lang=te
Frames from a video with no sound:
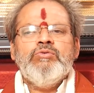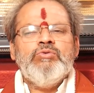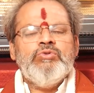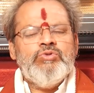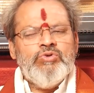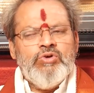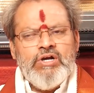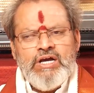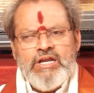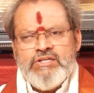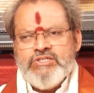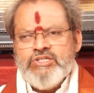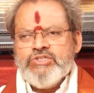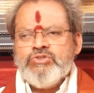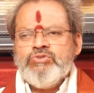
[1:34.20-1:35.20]

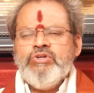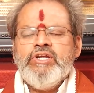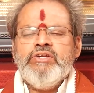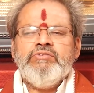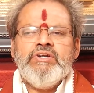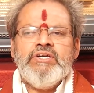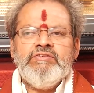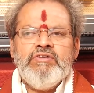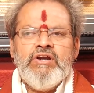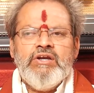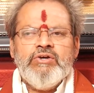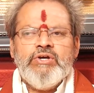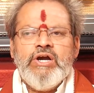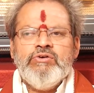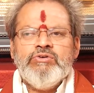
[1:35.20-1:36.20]
ఉద్యోగాలు చేసుకునేటువంటి
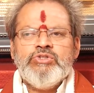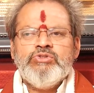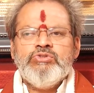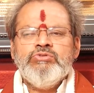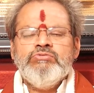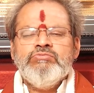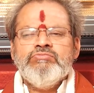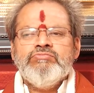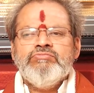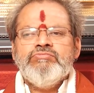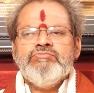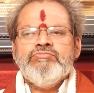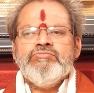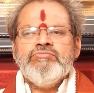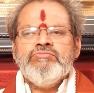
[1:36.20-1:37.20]
వాళ్ళు కావచ్చు
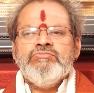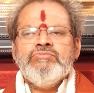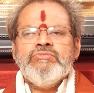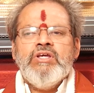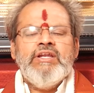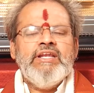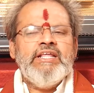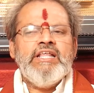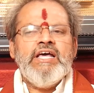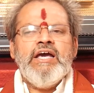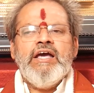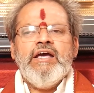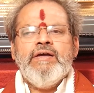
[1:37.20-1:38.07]
లేదా